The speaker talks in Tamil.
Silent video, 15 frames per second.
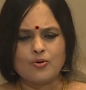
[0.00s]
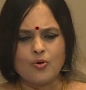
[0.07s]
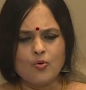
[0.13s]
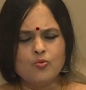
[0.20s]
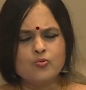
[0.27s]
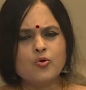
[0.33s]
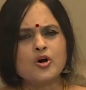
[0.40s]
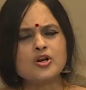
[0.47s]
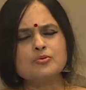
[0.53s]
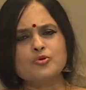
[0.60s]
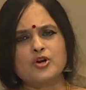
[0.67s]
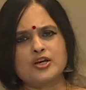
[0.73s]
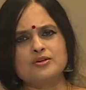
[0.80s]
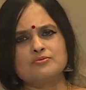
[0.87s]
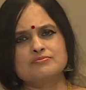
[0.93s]
ஒவ்வொரு
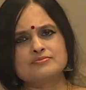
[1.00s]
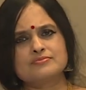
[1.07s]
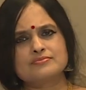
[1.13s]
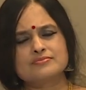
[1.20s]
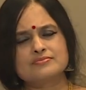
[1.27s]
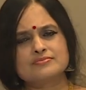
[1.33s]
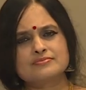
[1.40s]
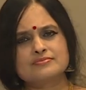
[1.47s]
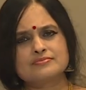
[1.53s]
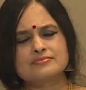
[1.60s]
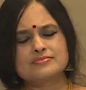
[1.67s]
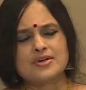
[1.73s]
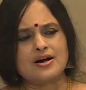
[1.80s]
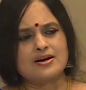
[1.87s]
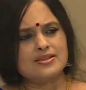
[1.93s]
முறையும்
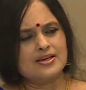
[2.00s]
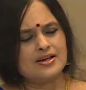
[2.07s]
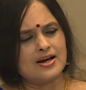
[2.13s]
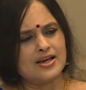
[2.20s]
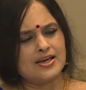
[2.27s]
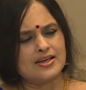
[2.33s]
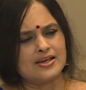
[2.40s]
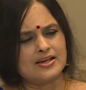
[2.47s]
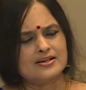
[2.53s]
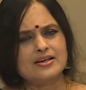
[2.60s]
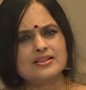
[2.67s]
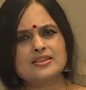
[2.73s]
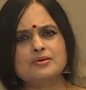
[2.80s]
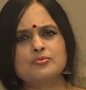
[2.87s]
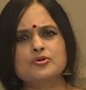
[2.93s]
அதிகாயனை
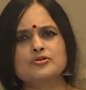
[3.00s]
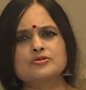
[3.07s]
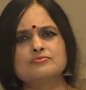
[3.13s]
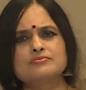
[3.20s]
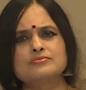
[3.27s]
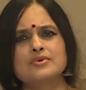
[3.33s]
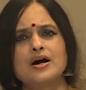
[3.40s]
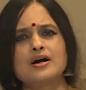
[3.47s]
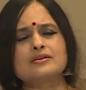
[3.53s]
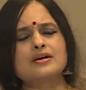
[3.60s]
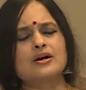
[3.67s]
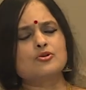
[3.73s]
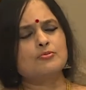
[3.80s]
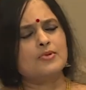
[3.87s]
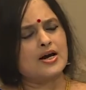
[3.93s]
இழந்த பொழுதும்
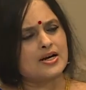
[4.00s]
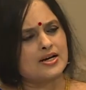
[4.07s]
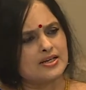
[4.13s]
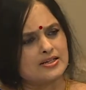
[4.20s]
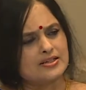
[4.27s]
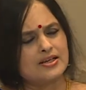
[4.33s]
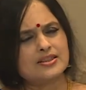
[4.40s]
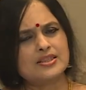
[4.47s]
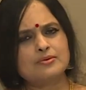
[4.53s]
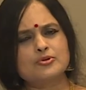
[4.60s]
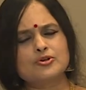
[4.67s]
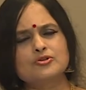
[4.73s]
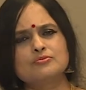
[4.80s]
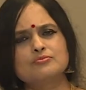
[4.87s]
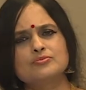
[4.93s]
அக்ககுமாரனை இழந்த
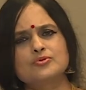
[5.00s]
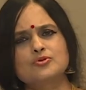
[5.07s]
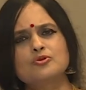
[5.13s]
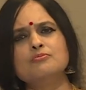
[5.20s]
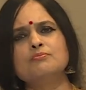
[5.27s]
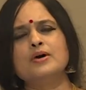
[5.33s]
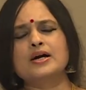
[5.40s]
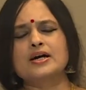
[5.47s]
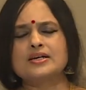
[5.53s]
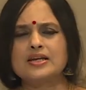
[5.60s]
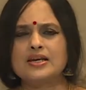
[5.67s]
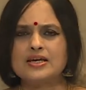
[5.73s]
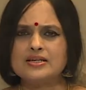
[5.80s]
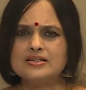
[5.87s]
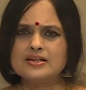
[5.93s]
பொழுதும்
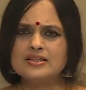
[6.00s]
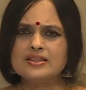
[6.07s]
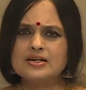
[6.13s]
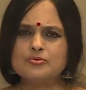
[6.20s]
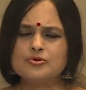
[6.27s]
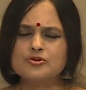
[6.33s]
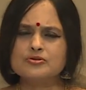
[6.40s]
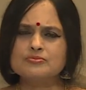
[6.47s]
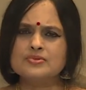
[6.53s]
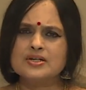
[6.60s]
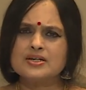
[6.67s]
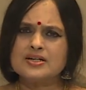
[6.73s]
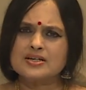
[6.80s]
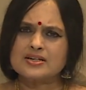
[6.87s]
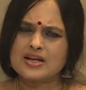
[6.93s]
கும்பகர்ணனை இழந்த பொழுதும்
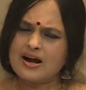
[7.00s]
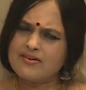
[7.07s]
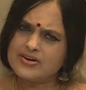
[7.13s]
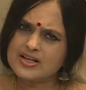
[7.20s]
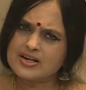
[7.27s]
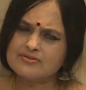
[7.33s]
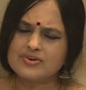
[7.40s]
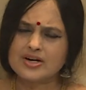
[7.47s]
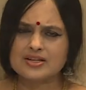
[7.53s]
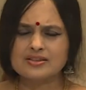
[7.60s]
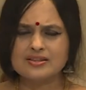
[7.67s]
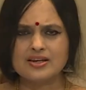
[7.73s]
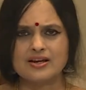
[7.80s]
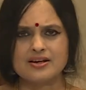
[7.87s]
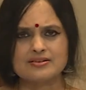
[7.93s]
ராவணன்
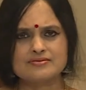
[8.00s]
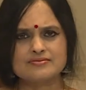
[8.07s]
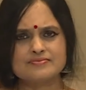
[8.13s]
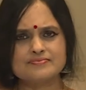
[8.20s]
வருந்தினான்